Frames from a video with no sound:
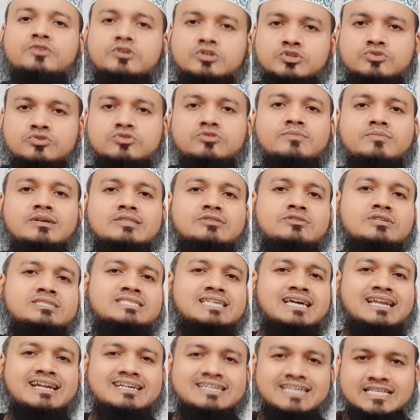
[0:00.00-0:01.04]
শুধুমাত্র
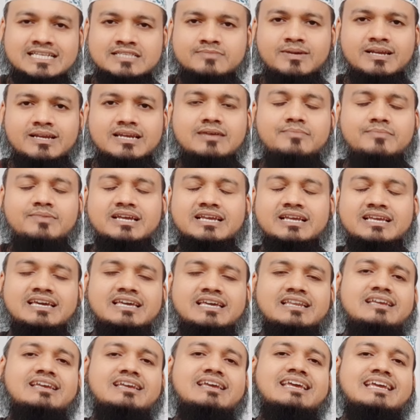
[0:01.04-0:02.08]
যারা ডাচবাংলা
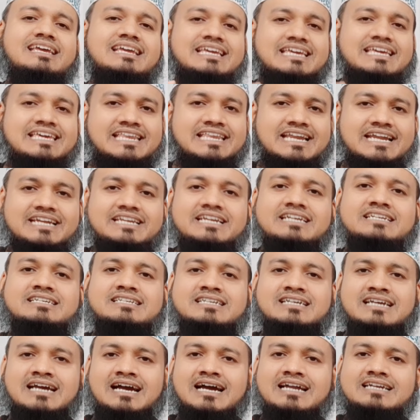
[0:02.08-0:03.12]
ব্যাংকের ক্রেডিট
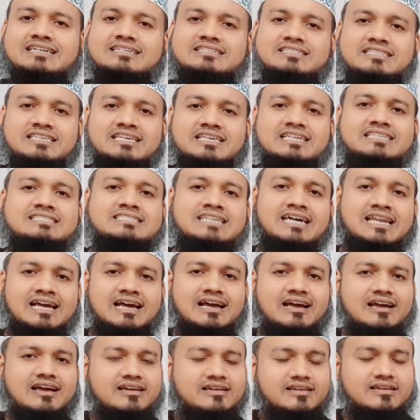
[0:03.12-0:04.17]
কার্ড দিয়ে যারা
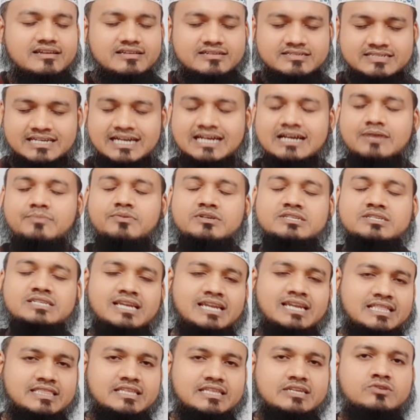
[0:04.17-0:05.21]
টাকা পয়সা
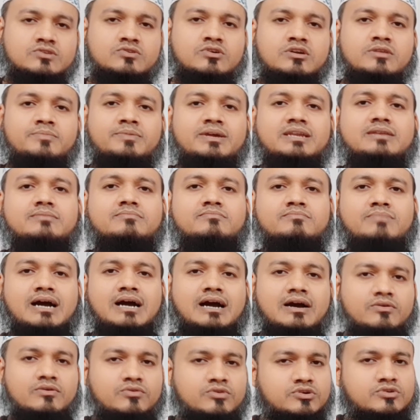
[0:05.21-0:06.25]
লেনদেন করবেন বা
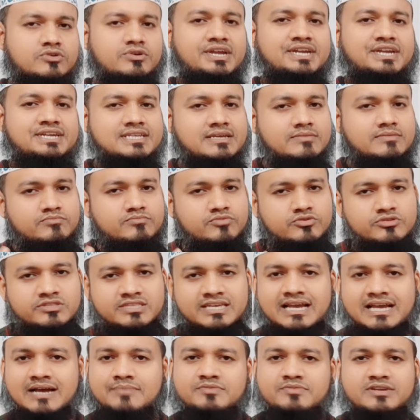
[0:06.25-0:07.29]
অন্য এটিএম বুথ
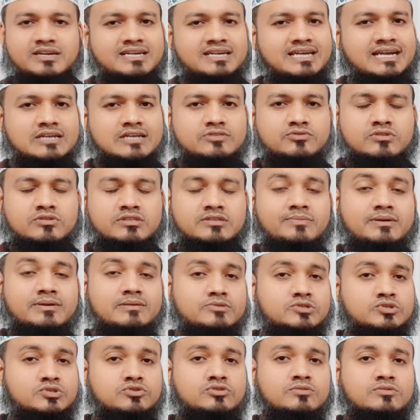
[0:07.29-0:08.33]
থেকে আপনারা টাকা তুলতে
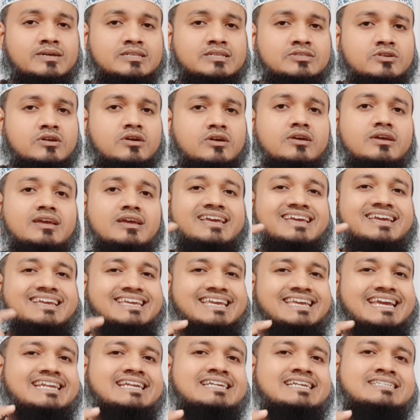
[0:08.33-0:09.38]
পারবেন শুধুমাত্র
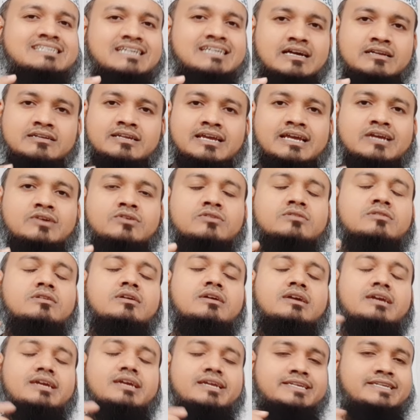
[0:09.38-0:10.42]
ক্রেডিট কার্ড এখন
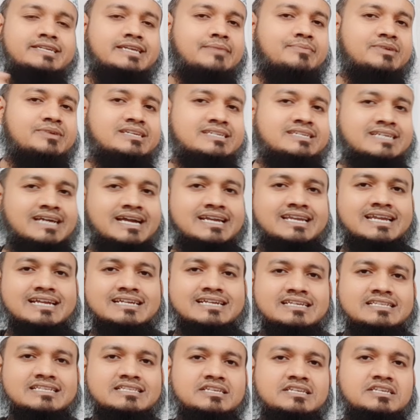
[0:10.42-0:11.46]
ডেবিট কার্ড
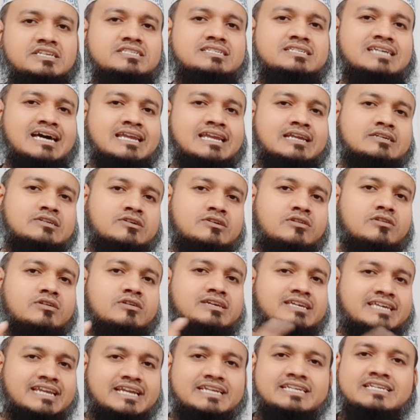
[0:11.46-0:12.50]
একটা জিনিস আর একটা হলো
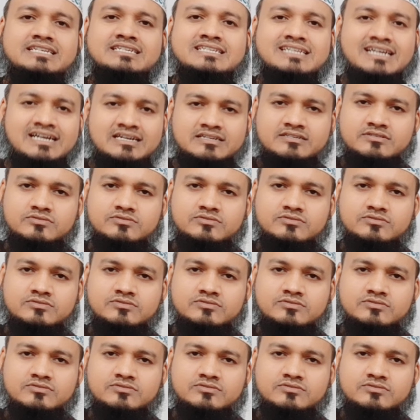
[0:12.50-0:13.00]
ক্রেডিট কার্ড